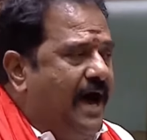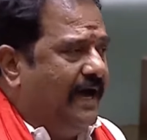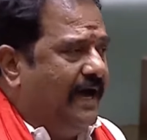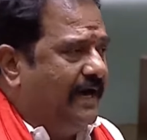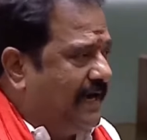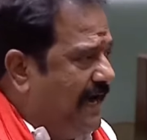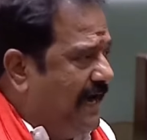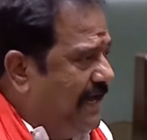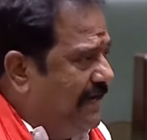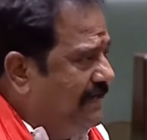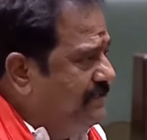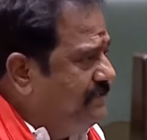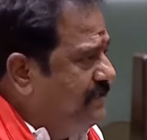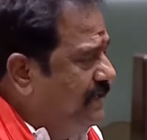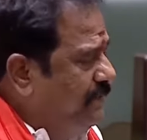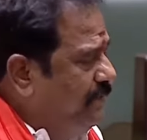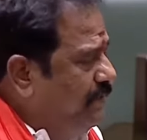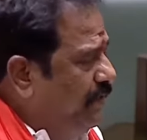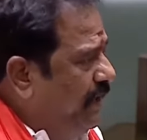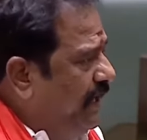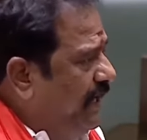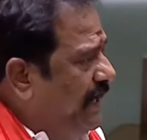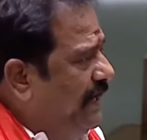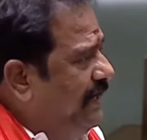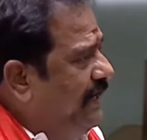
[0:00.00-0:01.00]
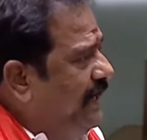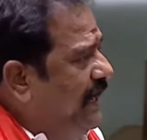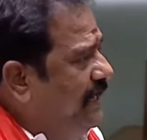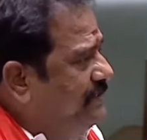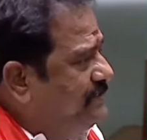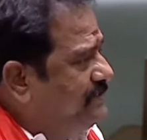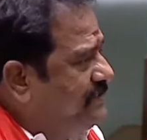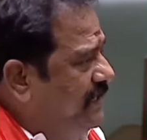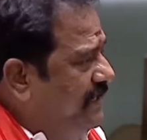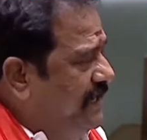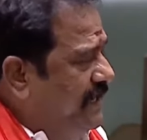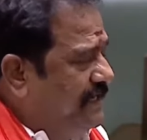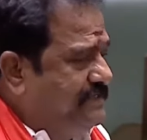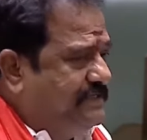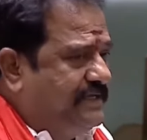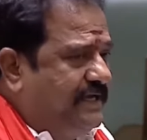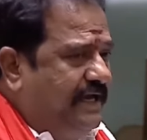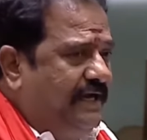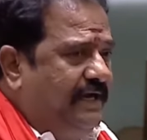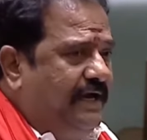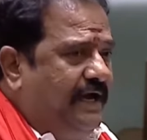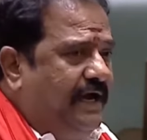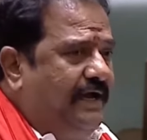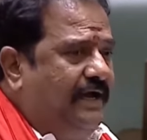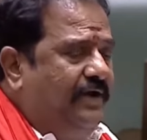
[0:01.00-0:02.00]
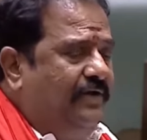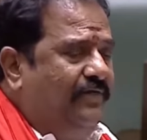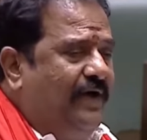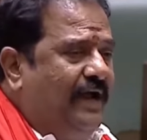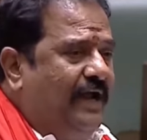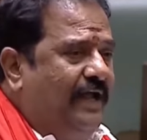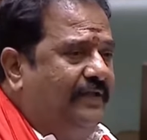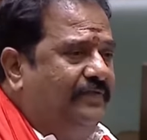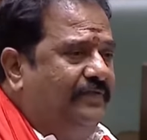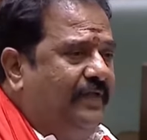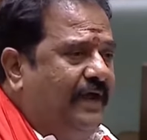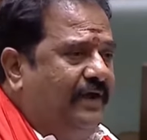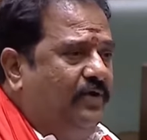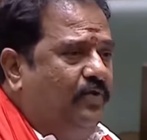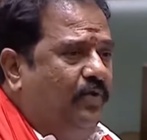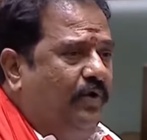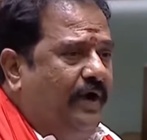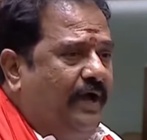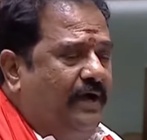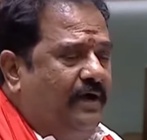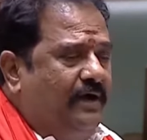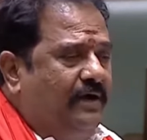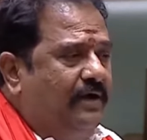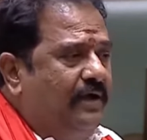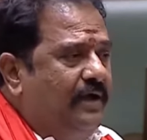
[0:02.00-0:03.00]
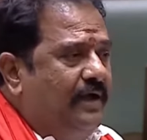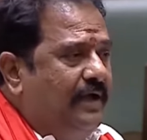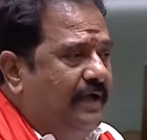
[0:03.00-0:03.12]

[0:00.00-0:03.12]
ఆ కానిస్టేబుల్ కానీ ఆ ఎస్ఐలు కానీ వాళ్ళందరికీ కూడా